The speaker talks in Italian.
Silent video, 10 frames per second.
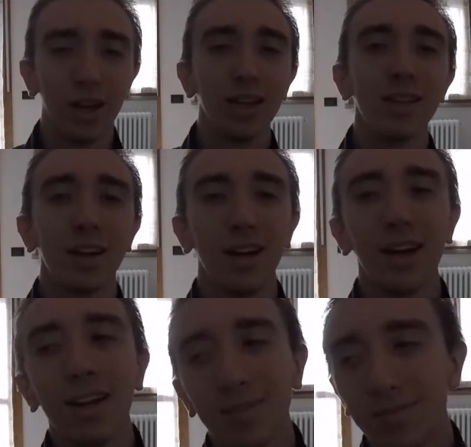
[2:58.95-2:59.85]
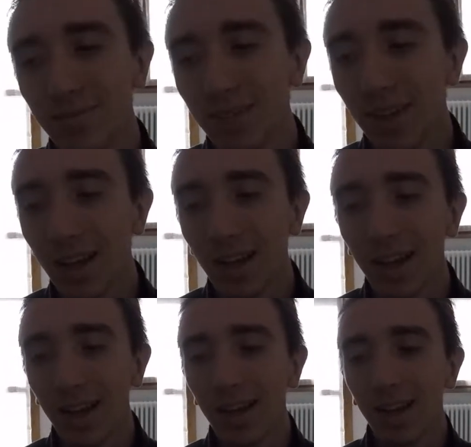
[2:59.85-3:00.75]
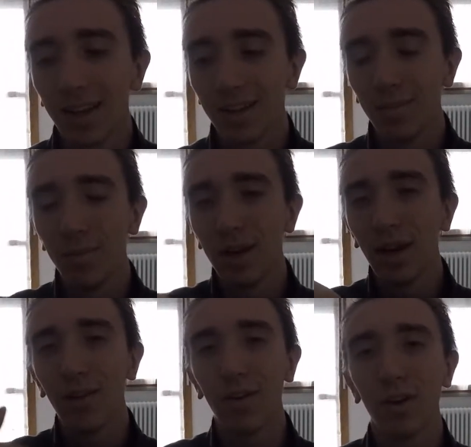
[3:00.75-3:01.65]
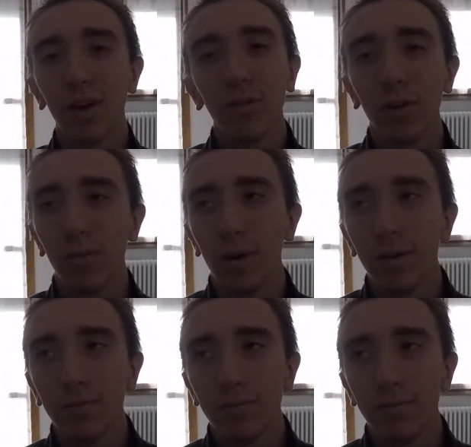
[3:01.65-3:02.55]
a entrare, mi rilevano la febbre